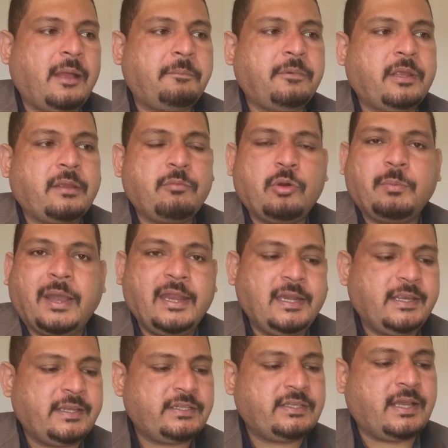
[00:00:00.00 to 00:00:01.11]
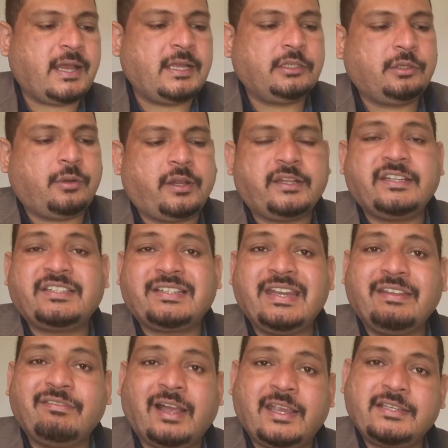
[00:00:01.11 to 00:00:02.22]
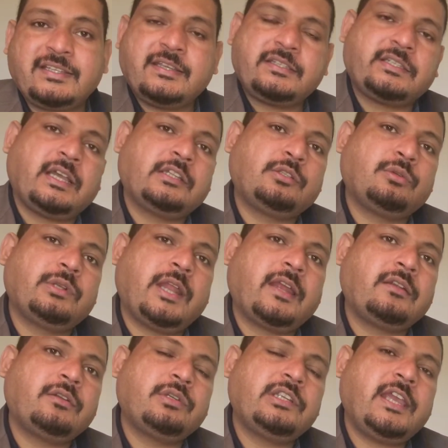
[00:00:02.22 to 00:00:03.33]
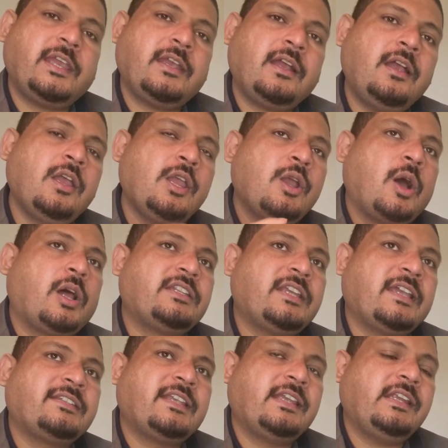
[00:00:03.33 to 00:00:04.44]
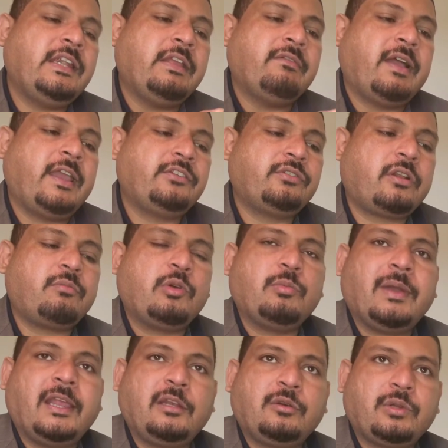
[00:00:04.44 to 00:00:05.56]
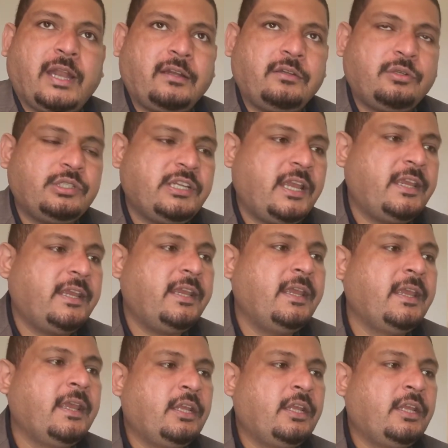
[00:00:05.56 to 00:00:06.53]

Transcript: आपके मोबाइल के साथ और इस डिवाइस के साथ कनेक्ट हो जाएगा और जैसे ही डिवाइस और मोबाइल कनेक्ट हो जाएंगे